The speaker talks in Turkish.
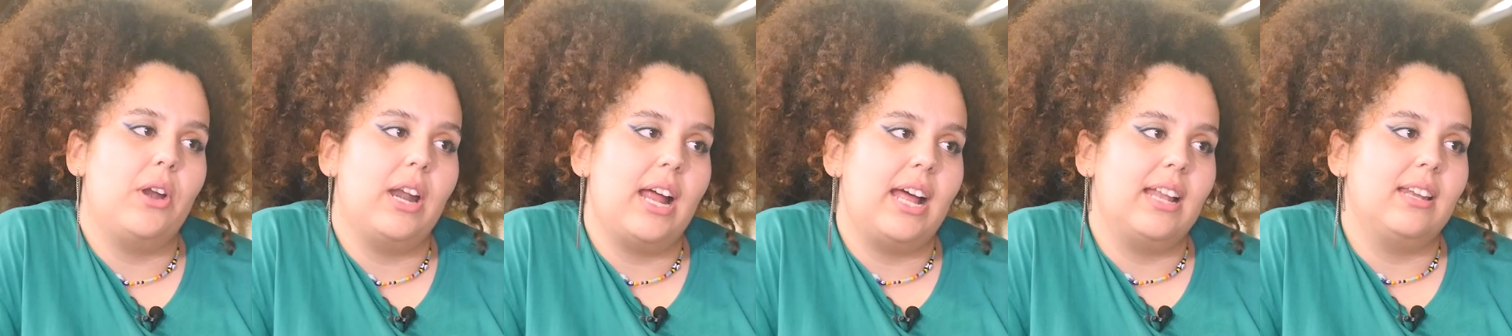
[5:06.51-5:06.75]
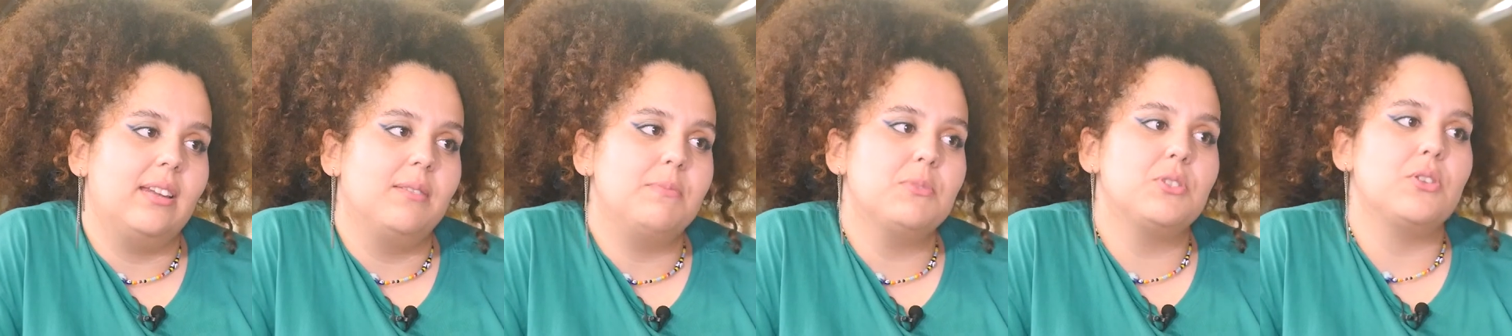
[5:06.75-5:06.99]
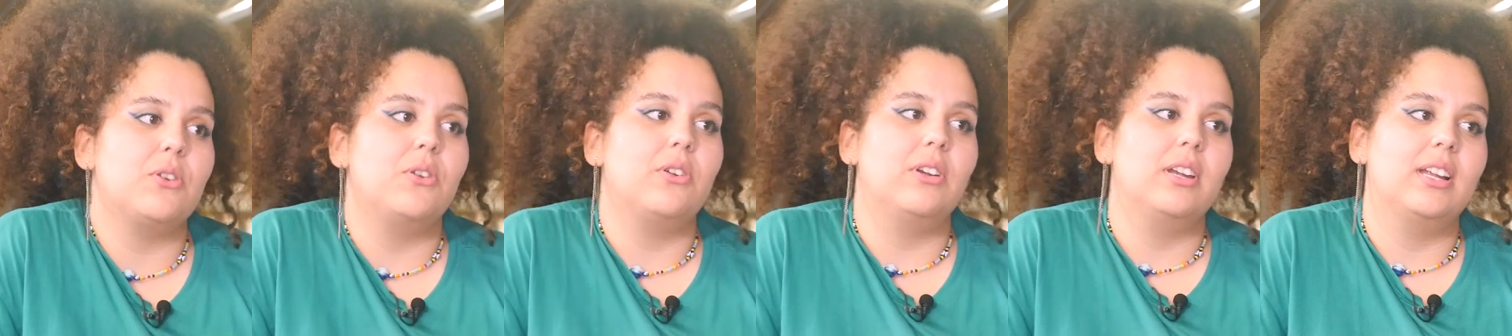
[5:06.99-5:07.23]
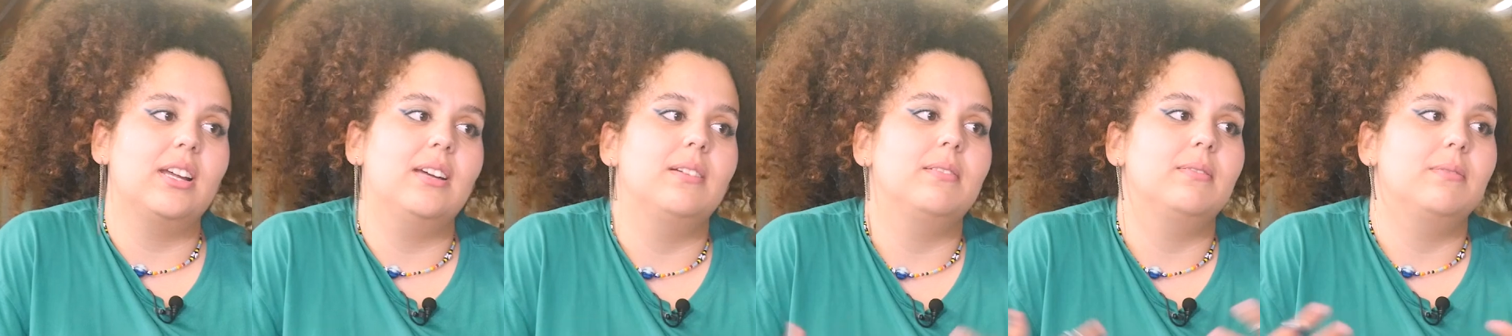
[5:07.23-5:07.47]
öğrendim
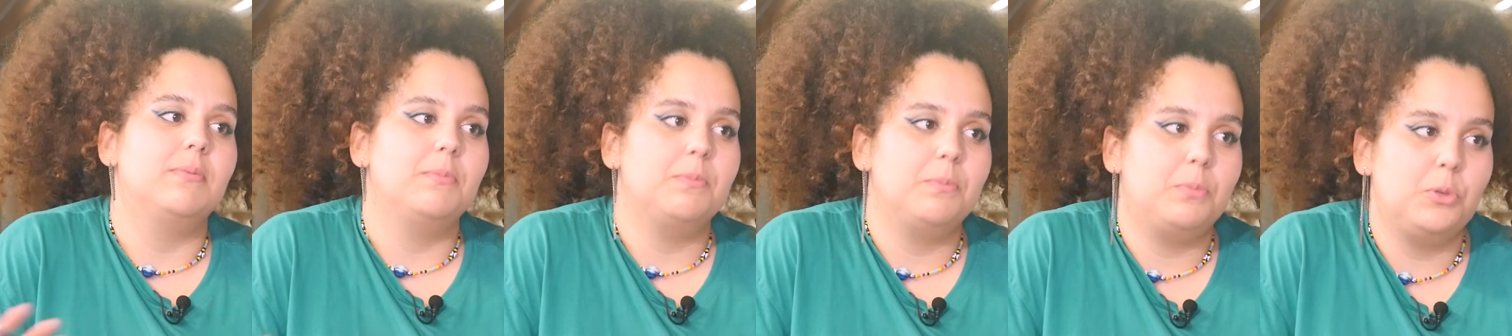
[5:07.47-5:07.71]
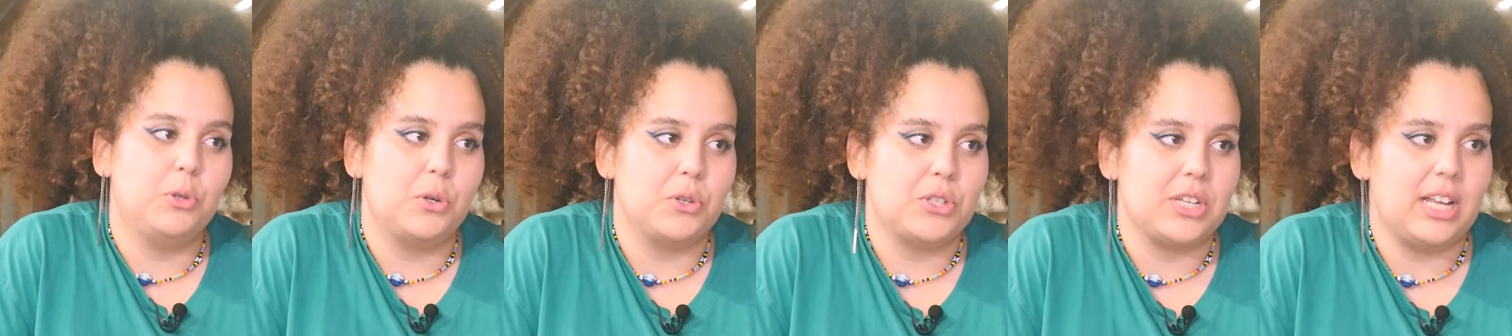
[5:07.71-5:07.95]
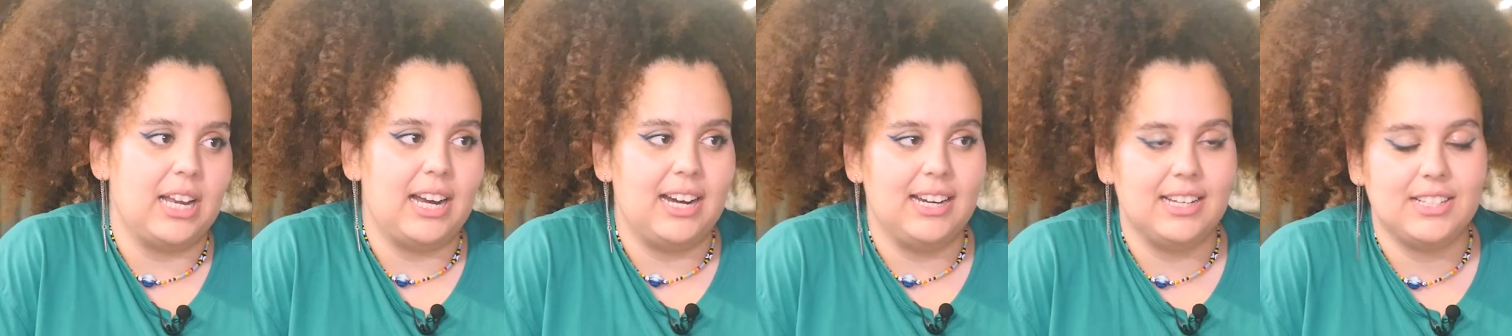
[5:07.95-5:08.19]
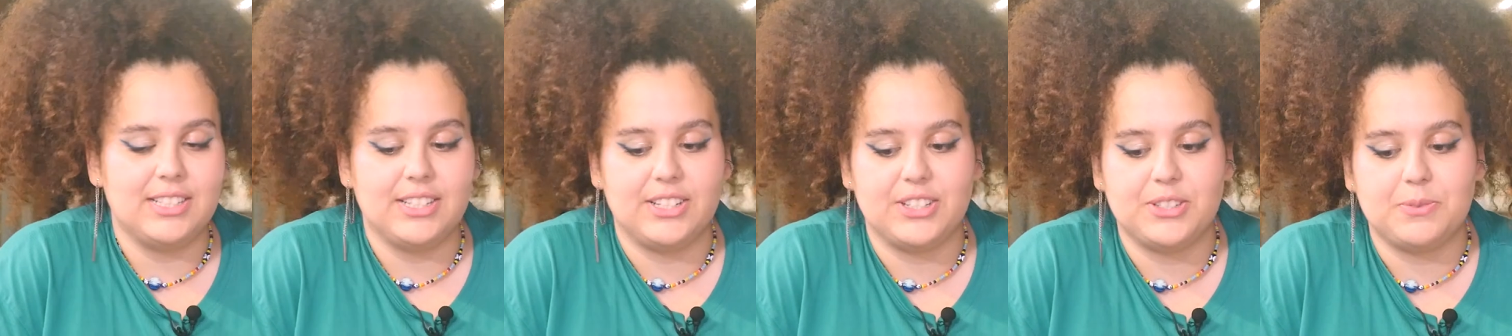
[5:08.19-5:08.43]
sonra
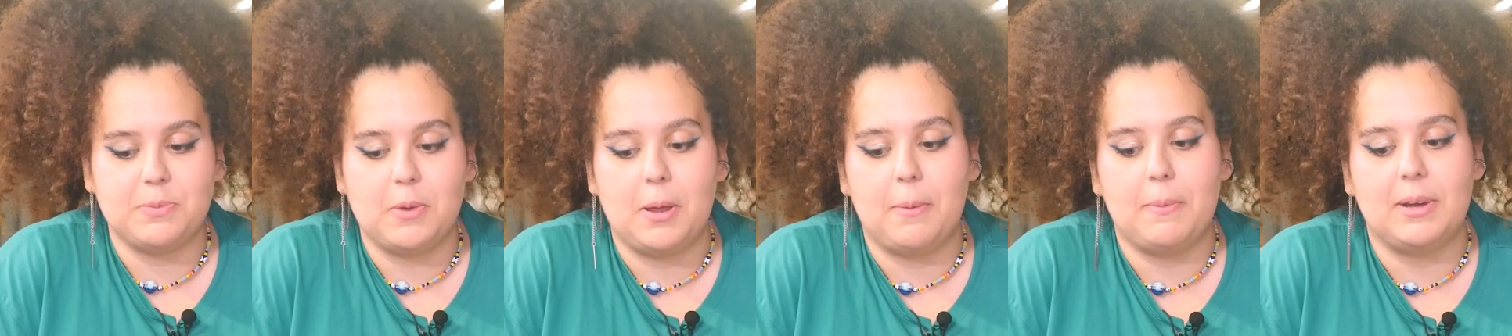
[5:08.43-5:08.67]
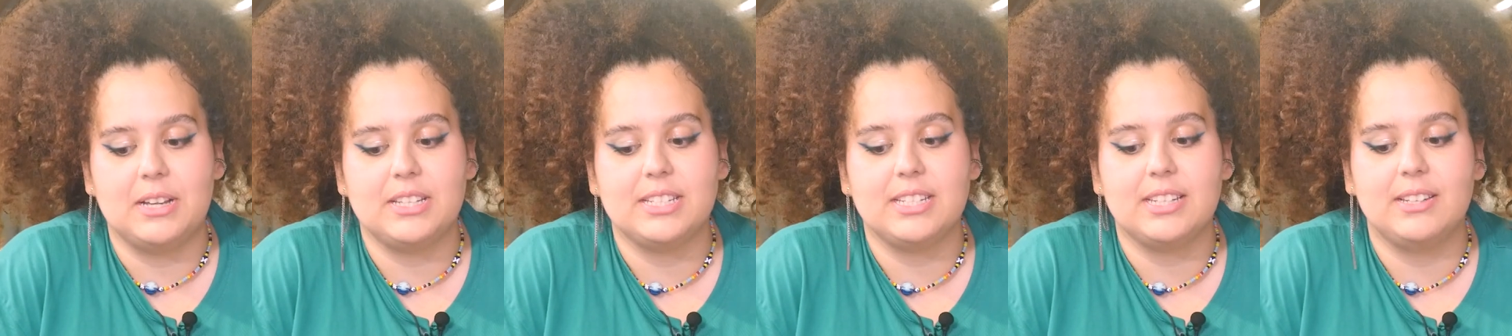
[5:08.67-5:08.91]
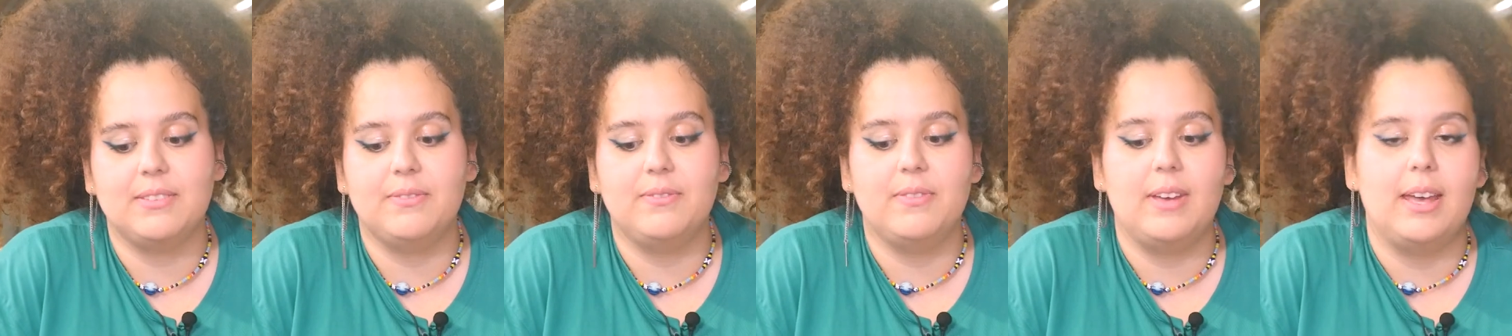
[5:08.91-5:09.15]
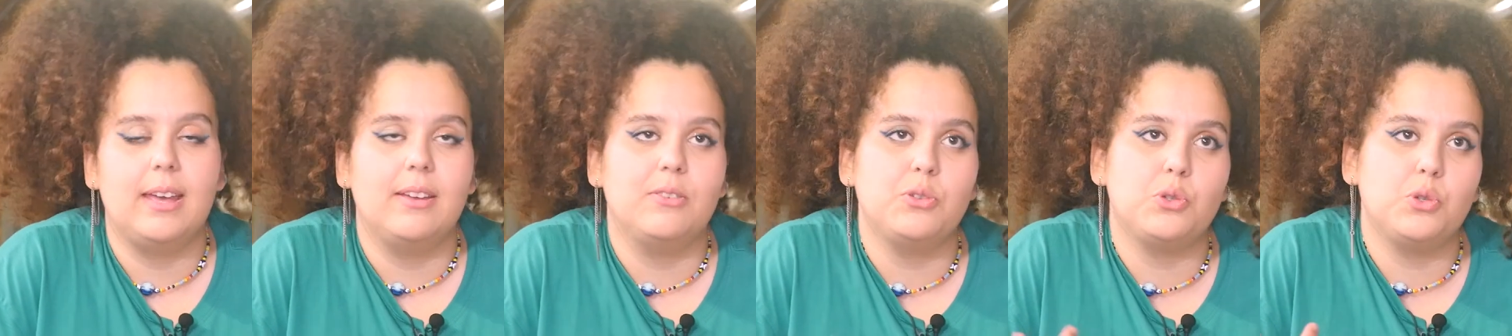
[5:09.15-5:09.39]
projelerde çalışmaya
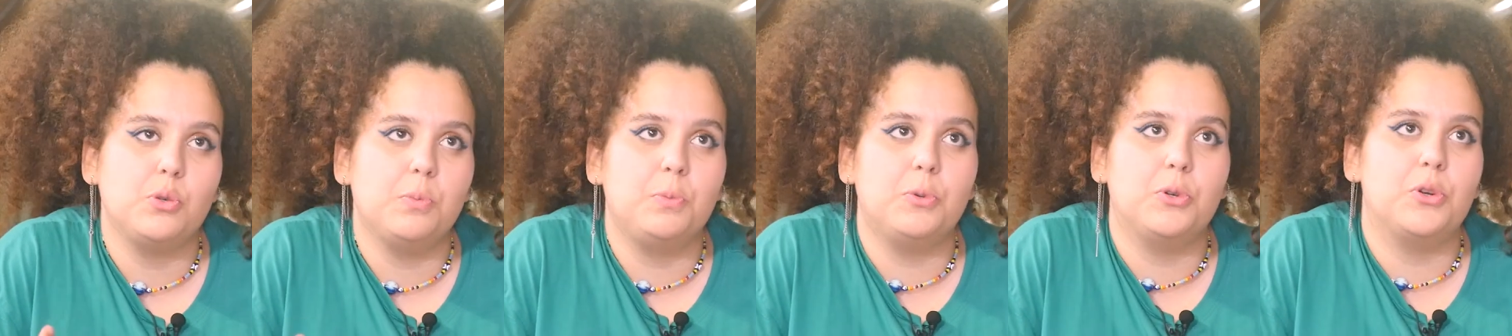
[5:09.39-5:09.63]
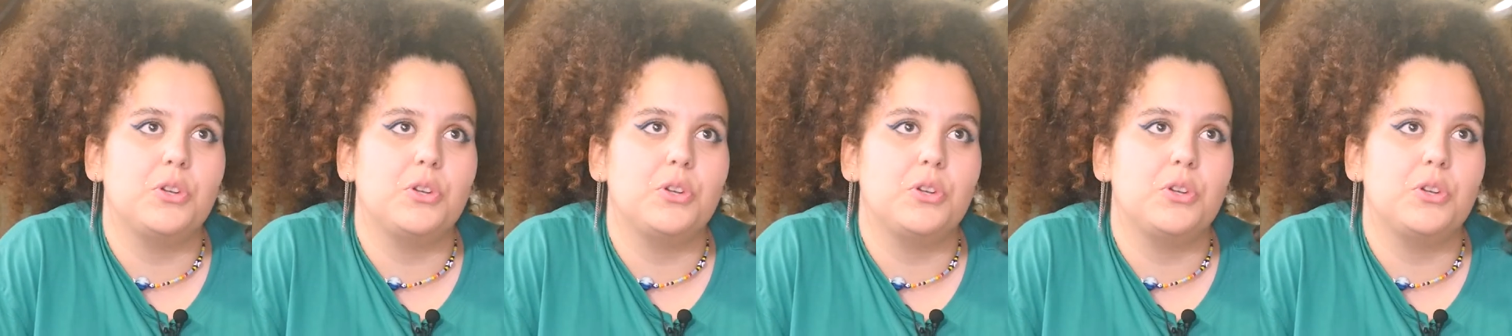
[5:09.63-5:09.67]
başladım ve şu